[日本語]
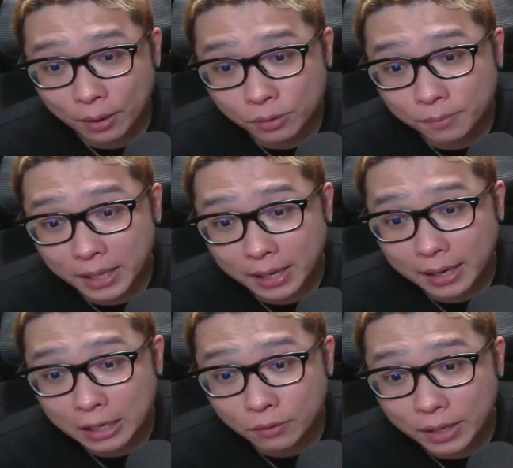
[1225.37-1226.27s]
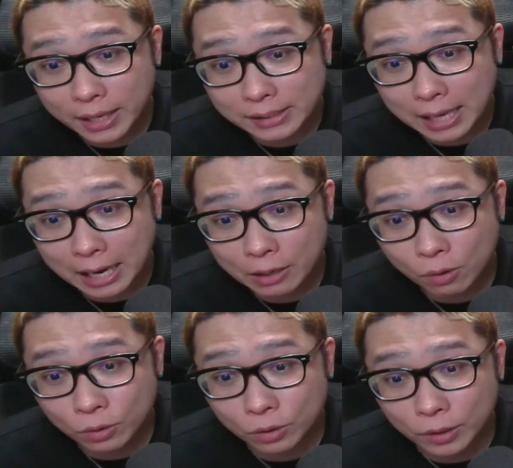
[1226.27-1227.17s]
含めて考えると
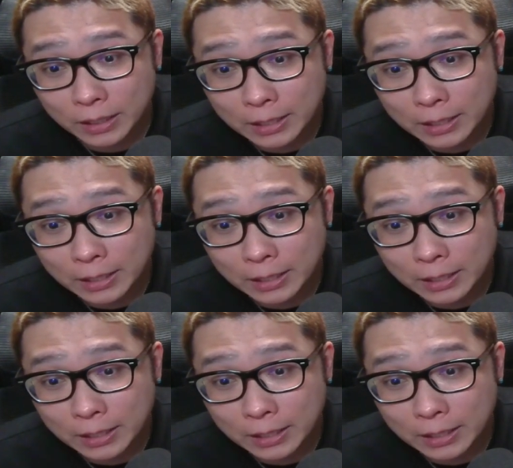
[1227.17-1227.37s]
0.36、